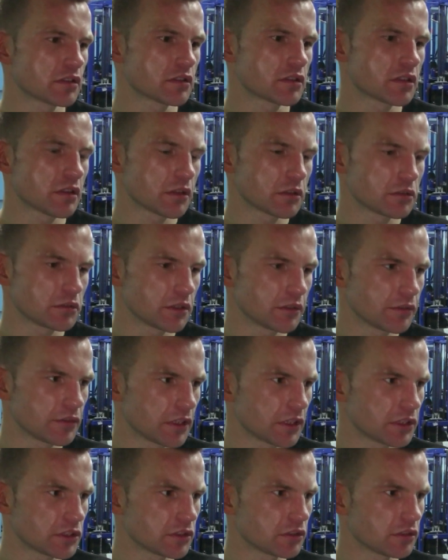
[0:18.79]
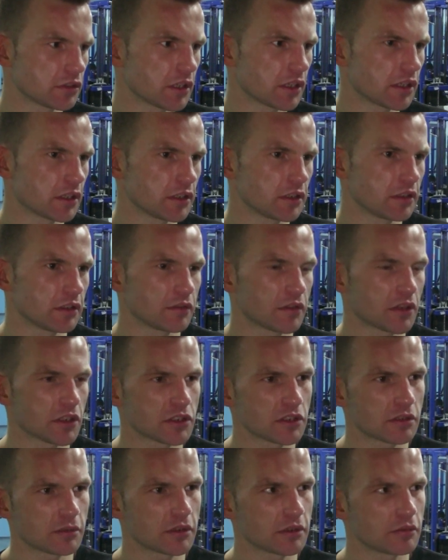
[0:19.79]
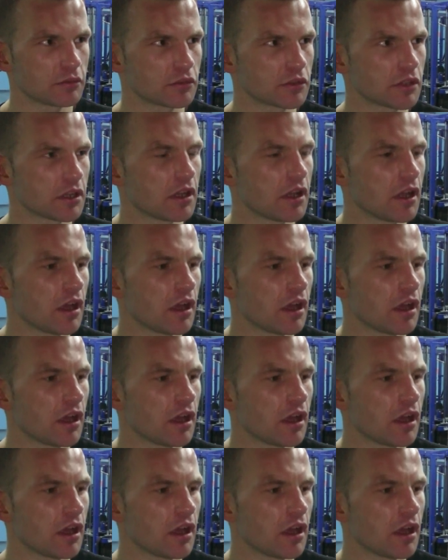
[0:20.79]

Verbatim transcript: została tutaj wyjaśniona i wreszcie będę mógł